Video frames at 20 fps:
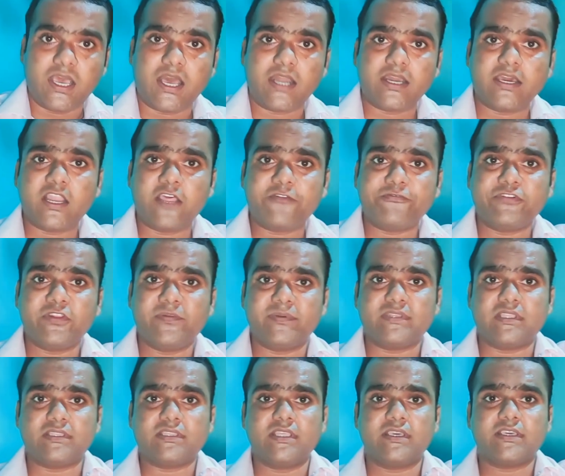अगर आप फिर
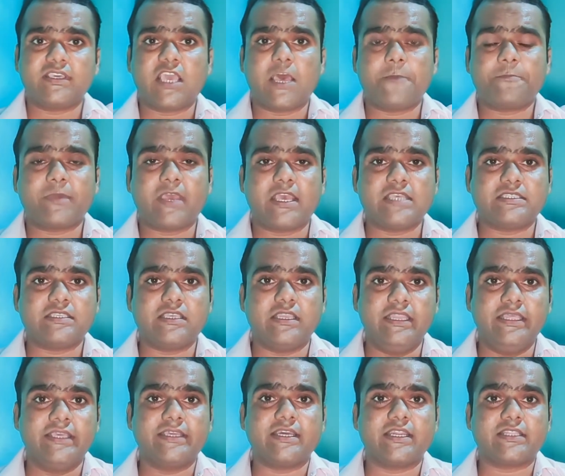बताते हैं कि आप कैसे
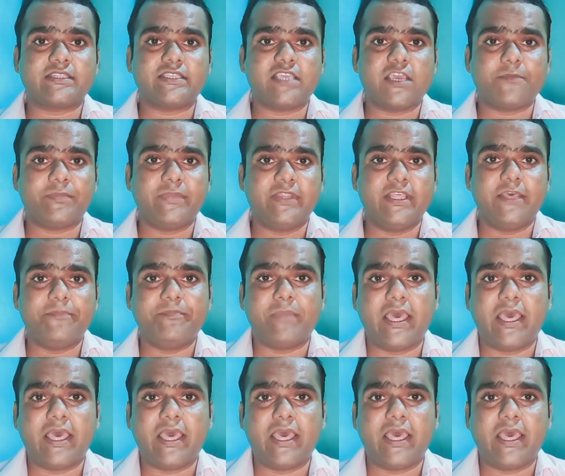लिंक करते हैं अपने